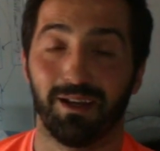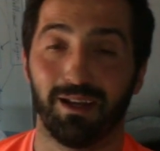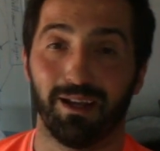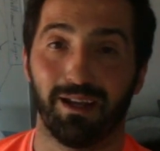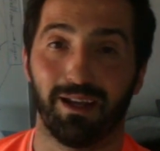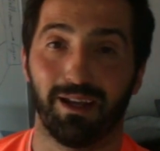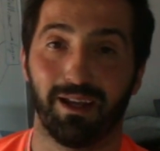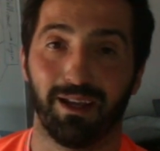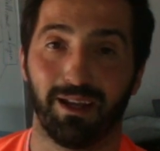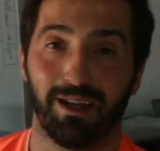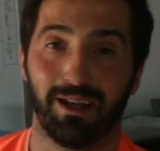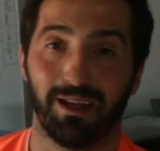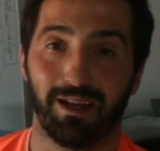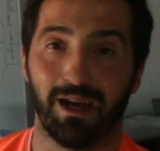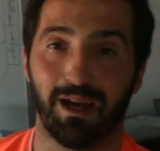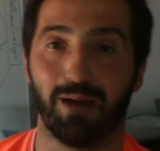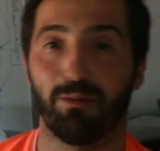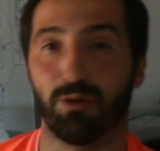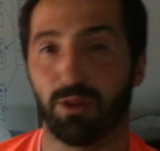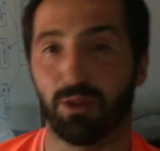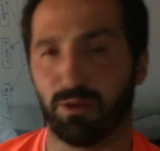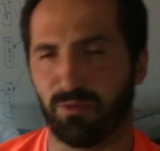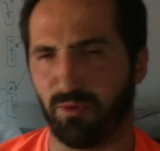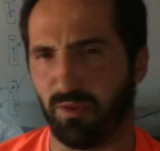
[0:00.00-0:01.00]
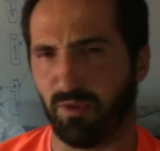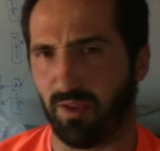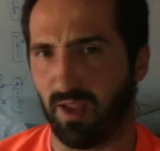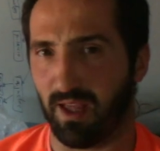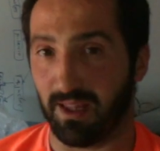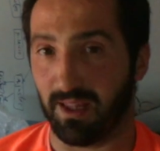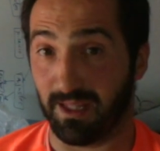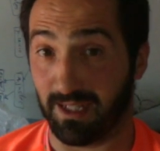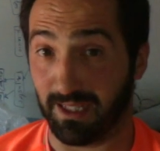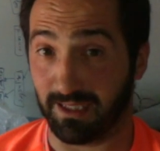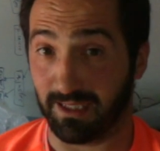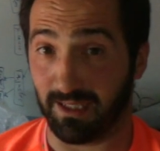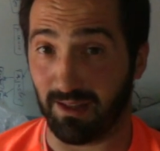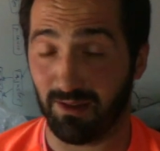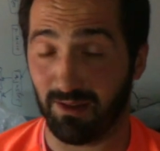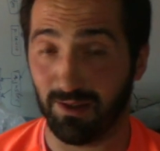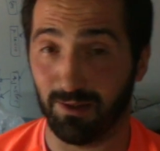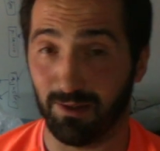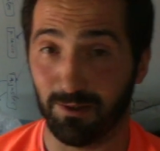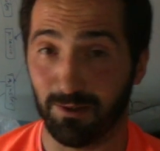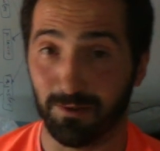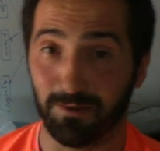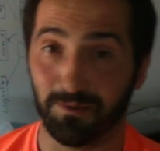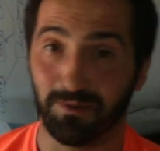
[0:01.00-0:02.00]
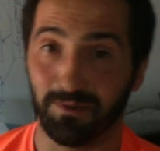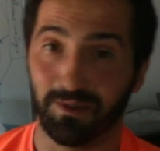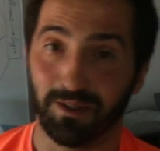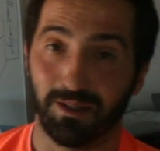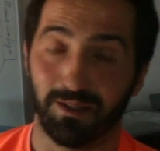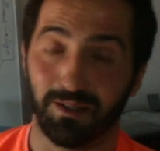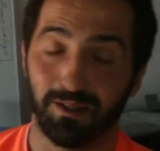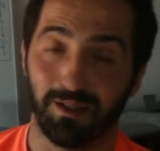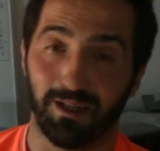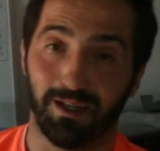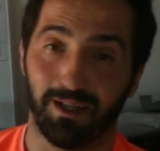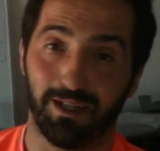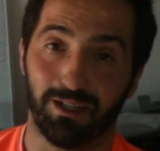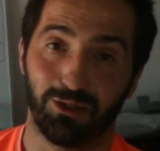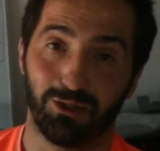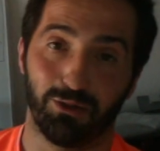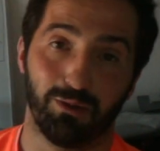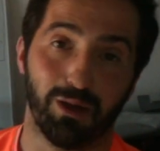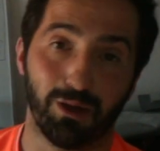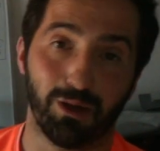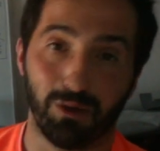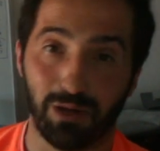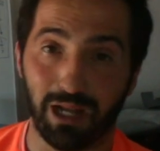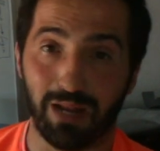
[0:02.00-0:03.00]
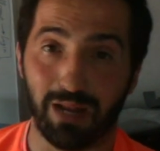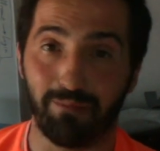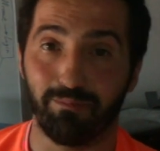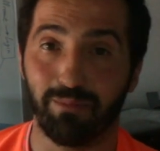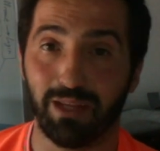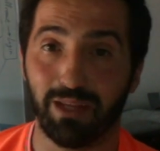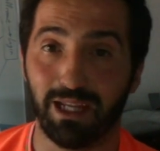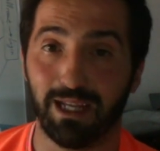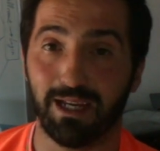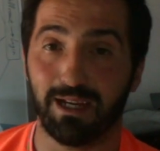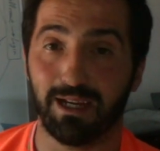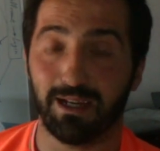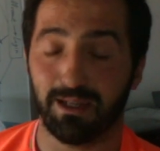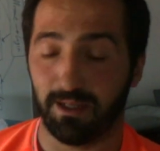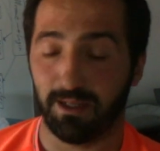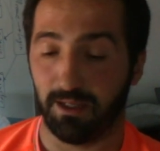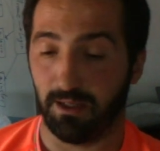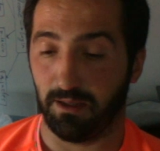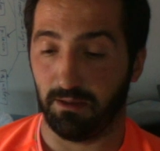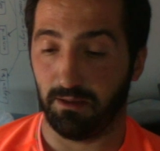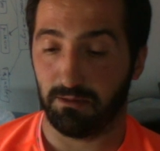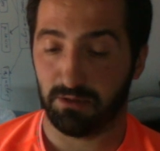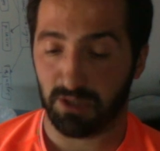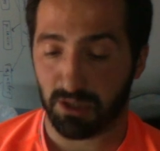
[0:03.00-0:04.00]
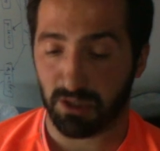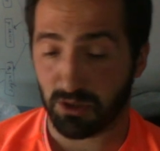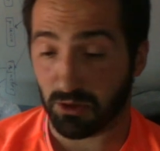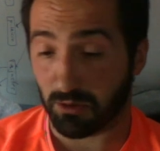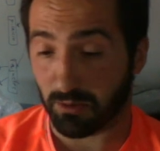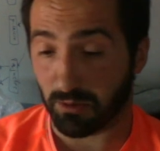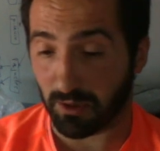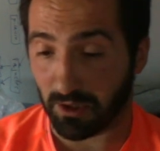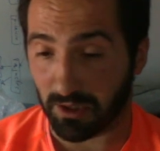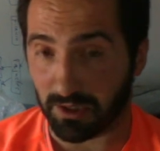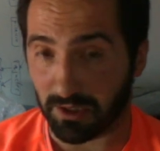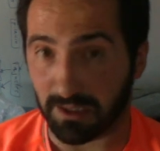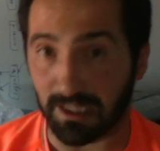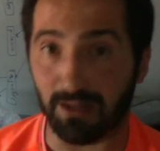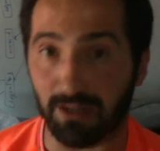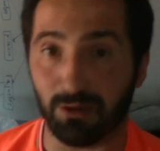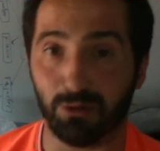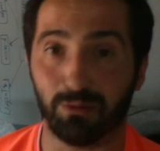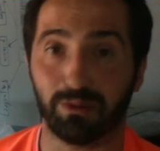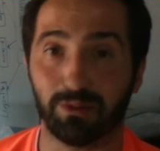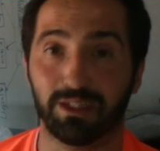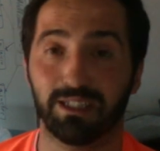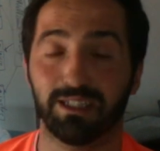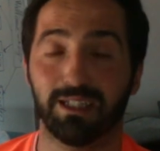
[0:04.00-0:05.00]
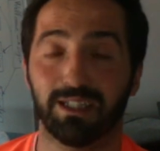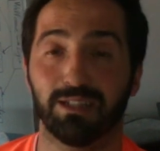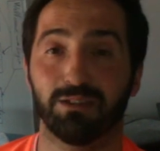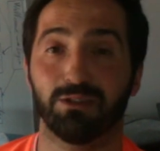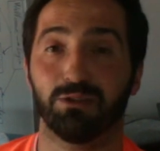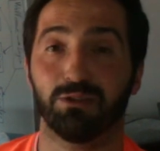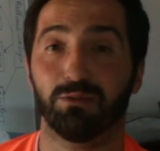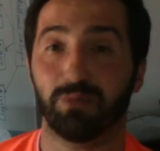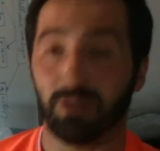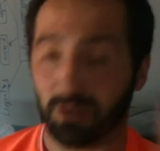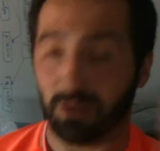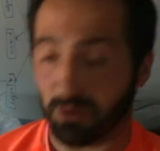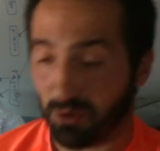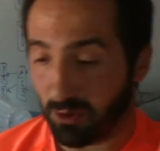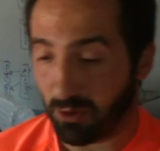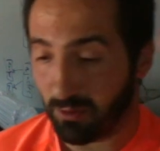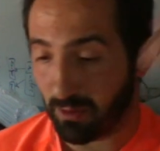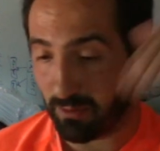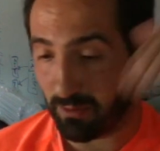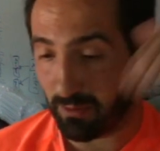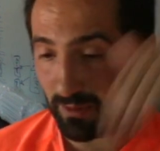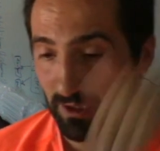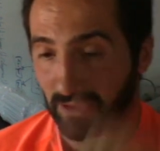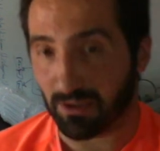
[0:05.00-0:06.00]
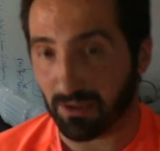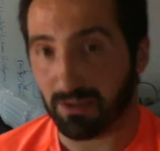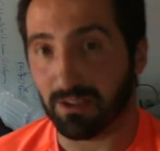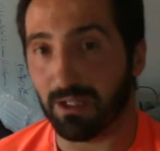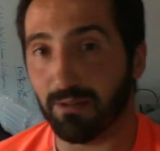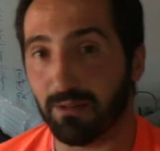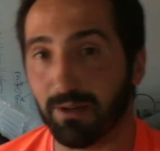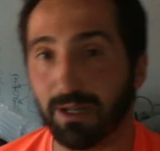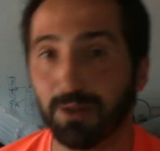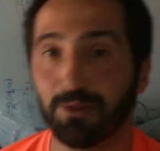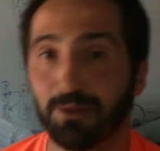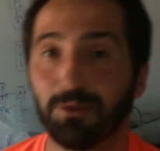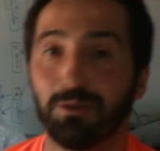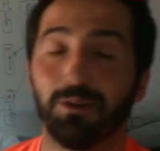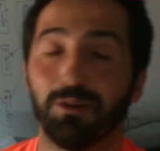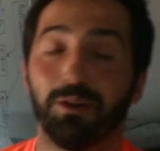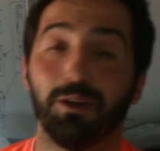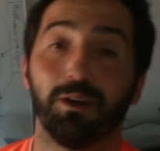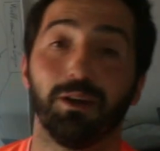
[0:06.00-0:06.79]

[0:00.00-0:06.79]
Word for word: eh, amo de bucear, de natación. Eh, yo iba con las mías y, chacho, veo allí algo brillando, me cojo, me meto hasta abajo.